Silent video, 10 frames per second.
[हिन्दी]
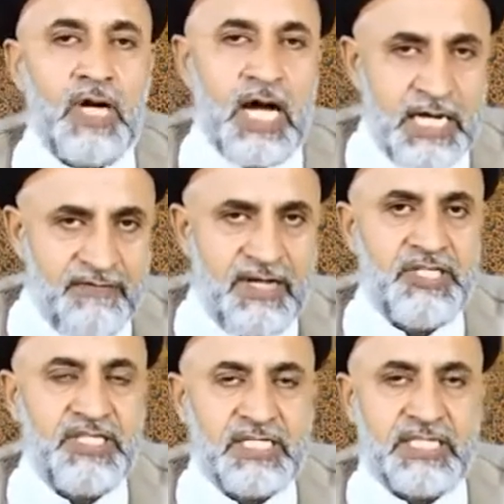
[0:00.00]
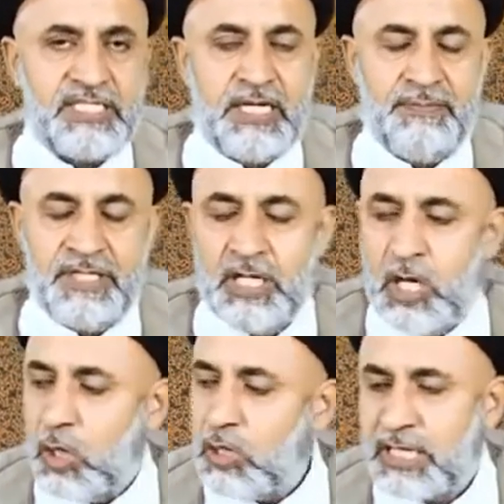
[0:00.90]
आने वाले शख्स के सामने
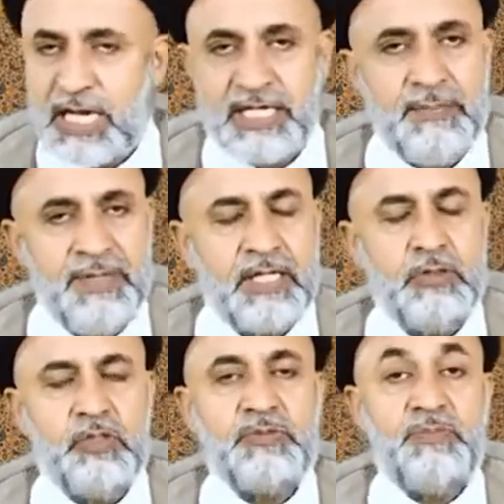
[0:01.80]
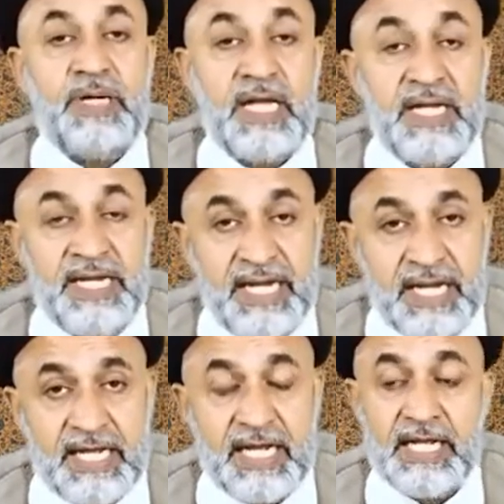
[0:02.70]
और कहा ये मेरा दोस्त बड़ा
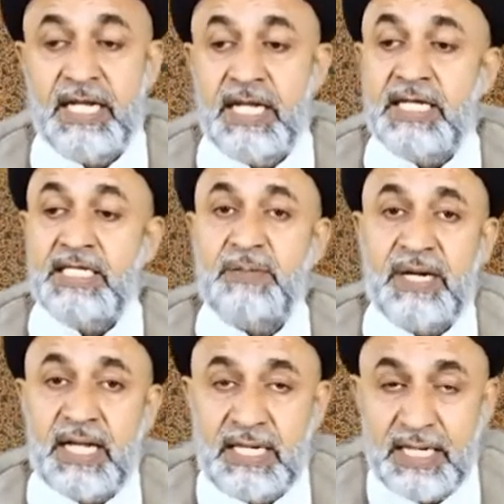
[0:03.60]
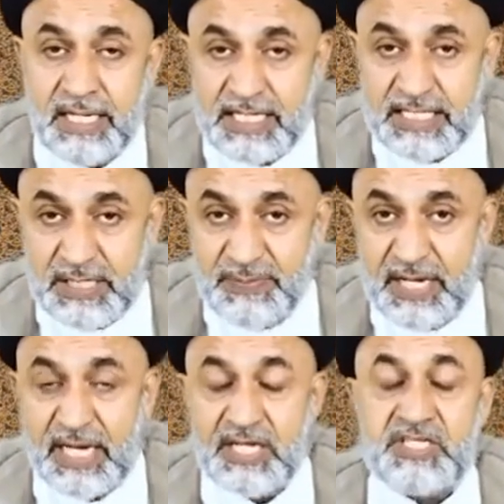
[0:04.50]
नेक है ये बड़ा अलग रास्ते
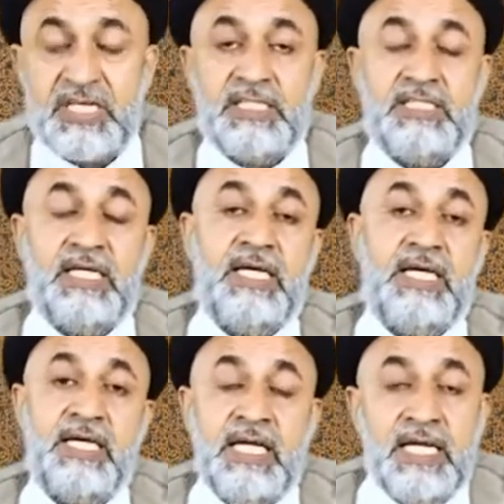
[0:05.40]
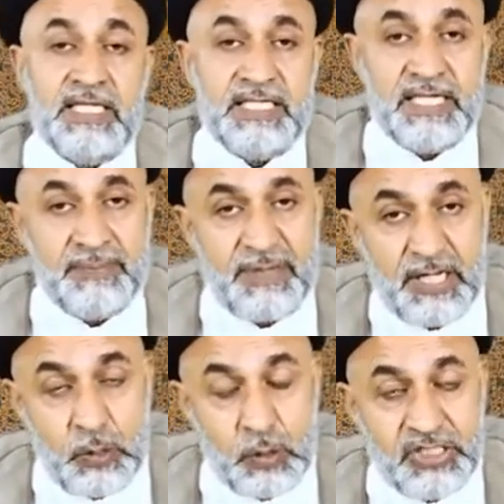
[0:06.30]
में खर्च करता है ये
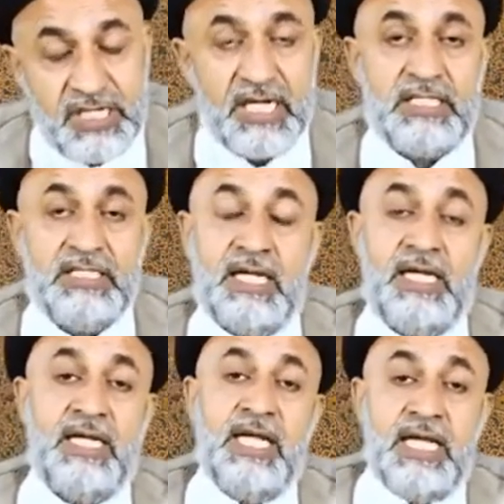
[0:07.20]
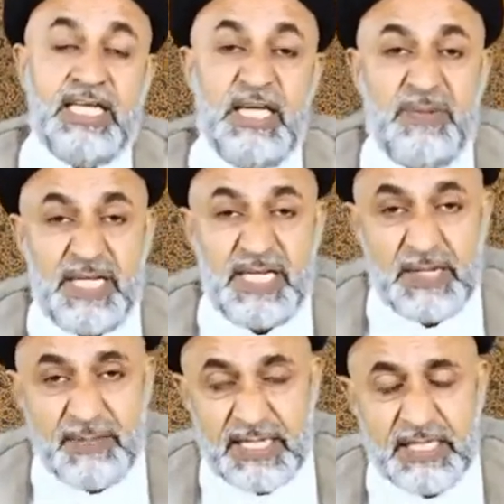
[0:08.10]
बड़े रोज़े रखता है ये बड़ी
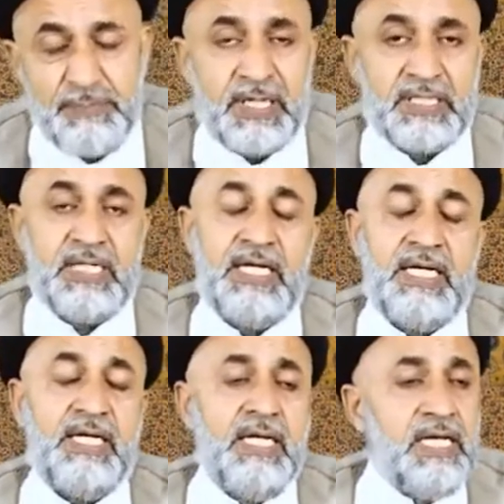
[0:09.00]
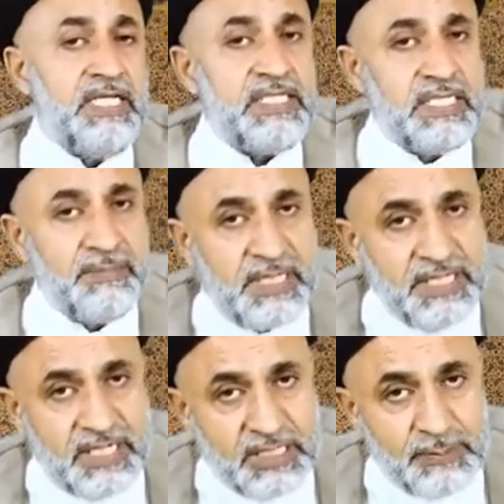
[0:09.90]
नमाज़ें पढ़ता है इसने
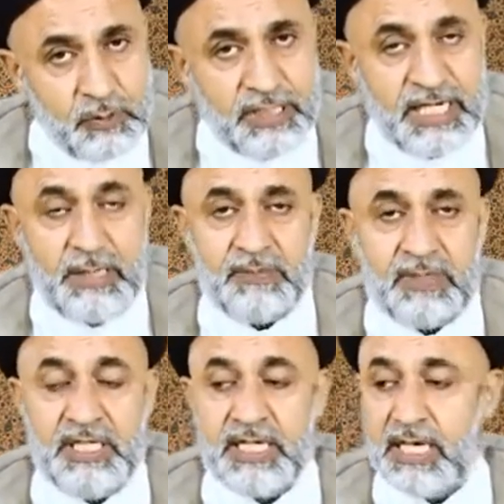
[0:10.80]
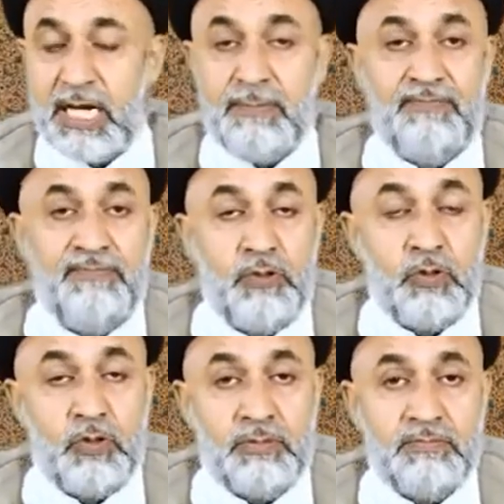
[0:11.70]
बड़ी यतीमों की हेल्प की है अब
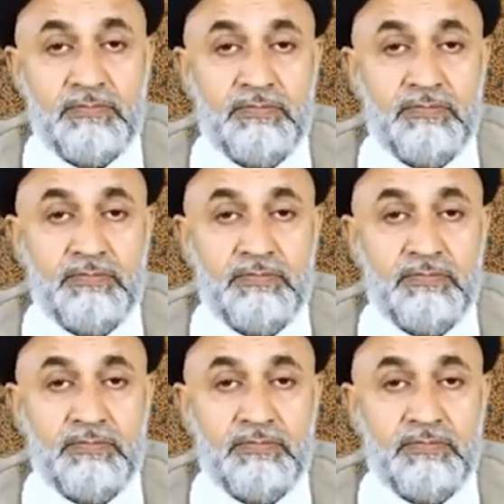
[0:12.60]
वो